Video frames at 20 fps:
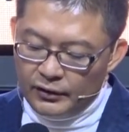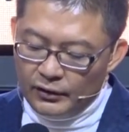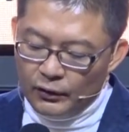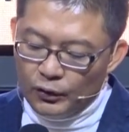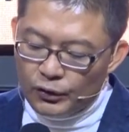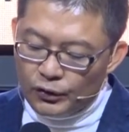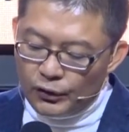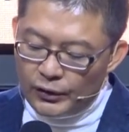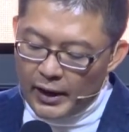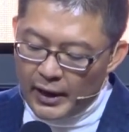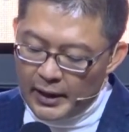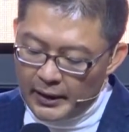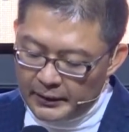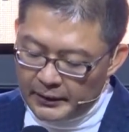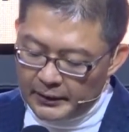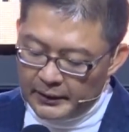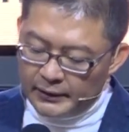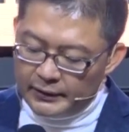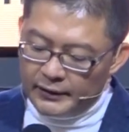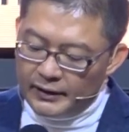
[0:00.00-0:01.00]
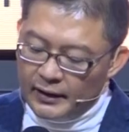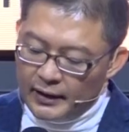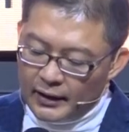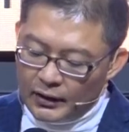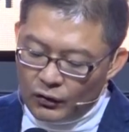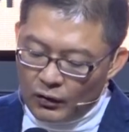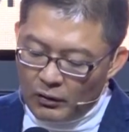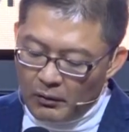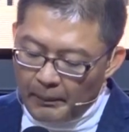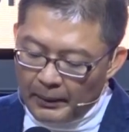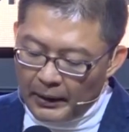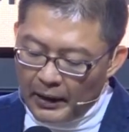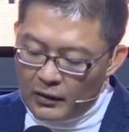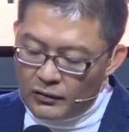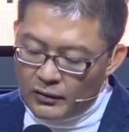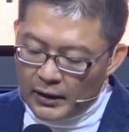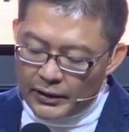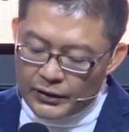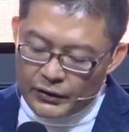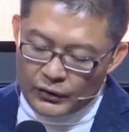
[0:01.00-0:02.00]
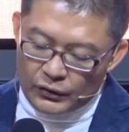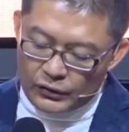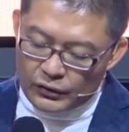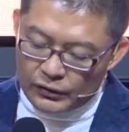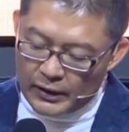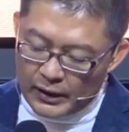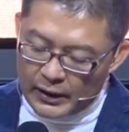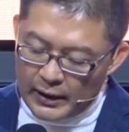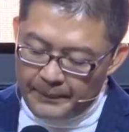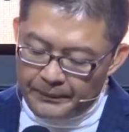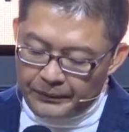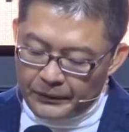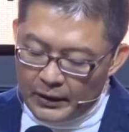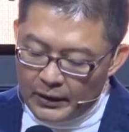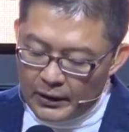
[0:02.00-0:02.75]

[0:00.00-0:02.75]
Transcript: Lucu ya, cara Tuhan memperlakukan Yunus saudara